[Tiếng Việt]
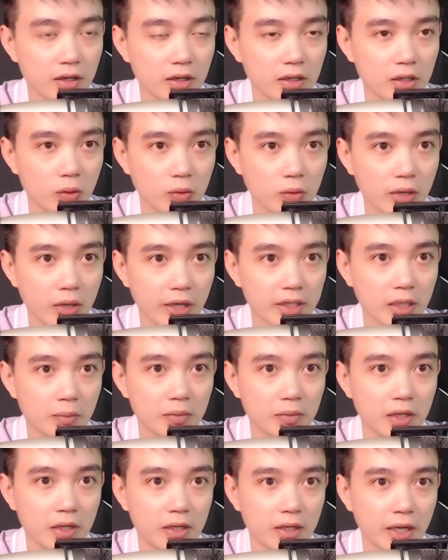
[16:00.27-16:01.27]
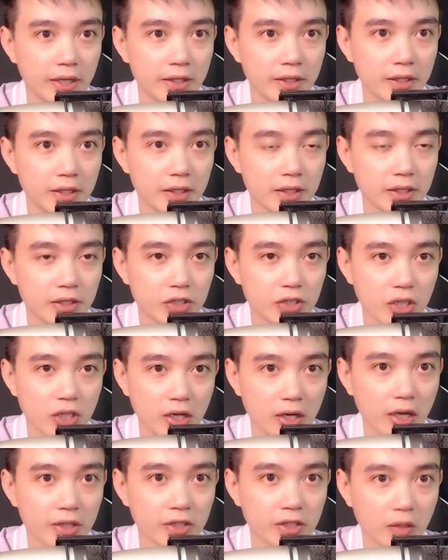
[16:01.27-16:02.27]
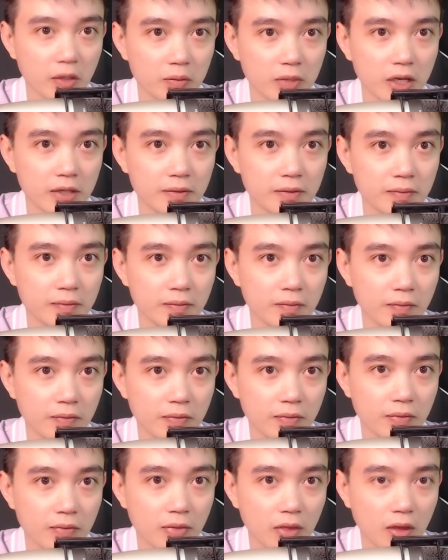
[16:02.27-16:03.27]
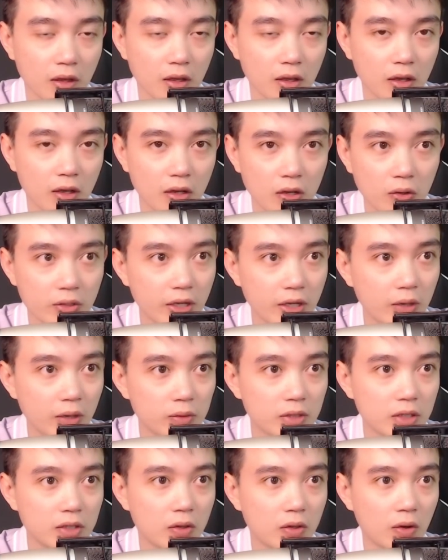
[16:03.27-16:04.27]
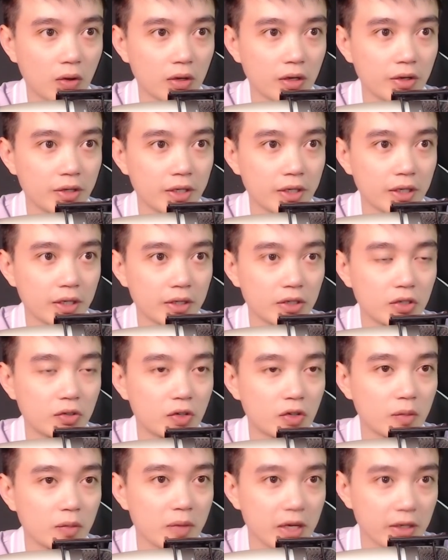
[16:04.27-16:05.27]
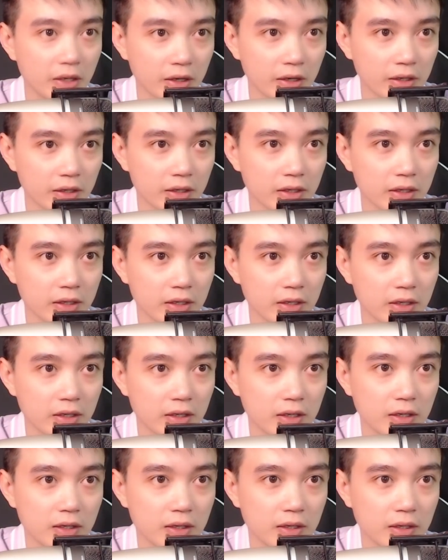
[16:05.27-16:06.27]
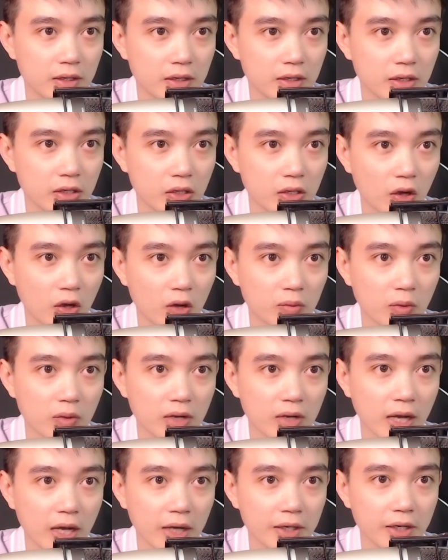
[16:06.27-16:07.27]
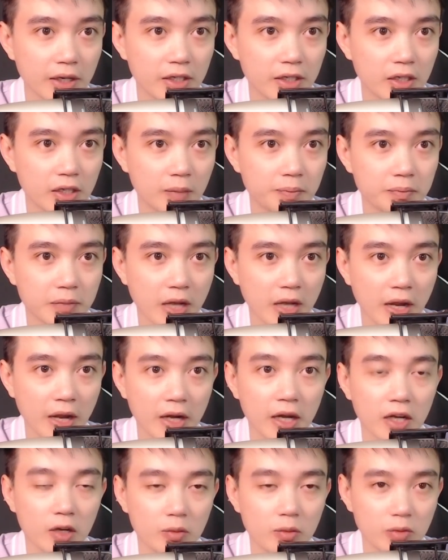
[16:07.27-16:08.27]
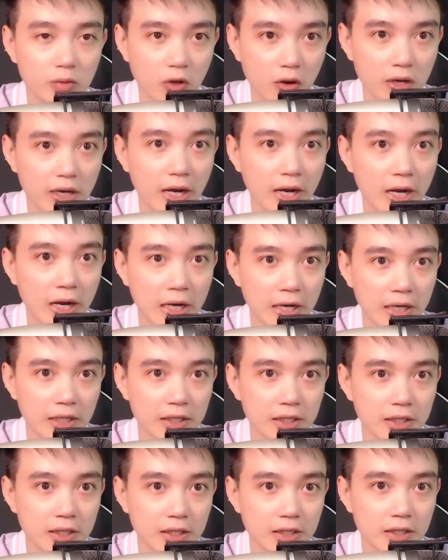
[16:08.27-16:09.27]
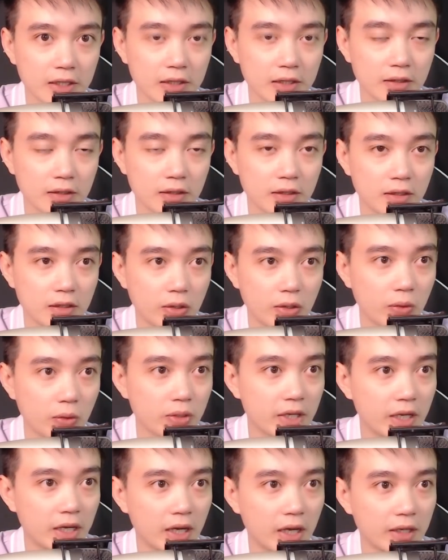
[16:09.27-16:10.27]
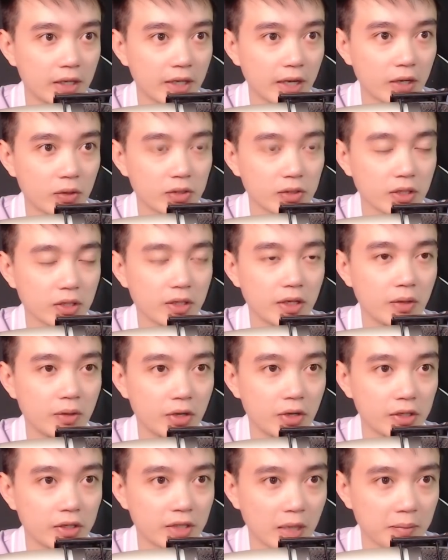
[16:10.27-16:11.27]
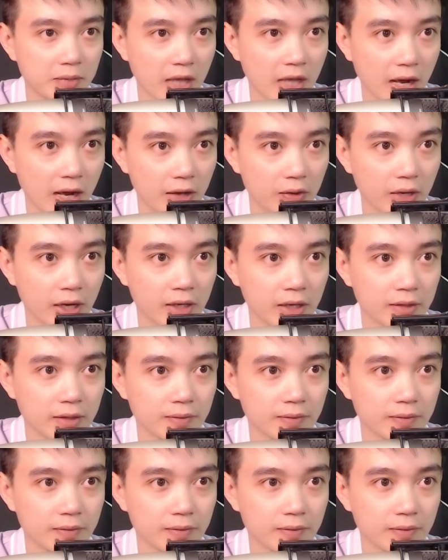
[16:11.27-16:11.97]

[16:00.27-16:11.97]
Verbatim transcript: Chủ đề tâm linh này rất là rộng lớn, có nhiều thứ con người chưa có biết được. Chọn một cảnh để chụp là cũng khó khăn . Huống gì lần này có rất nhiều người tham gia đó nha.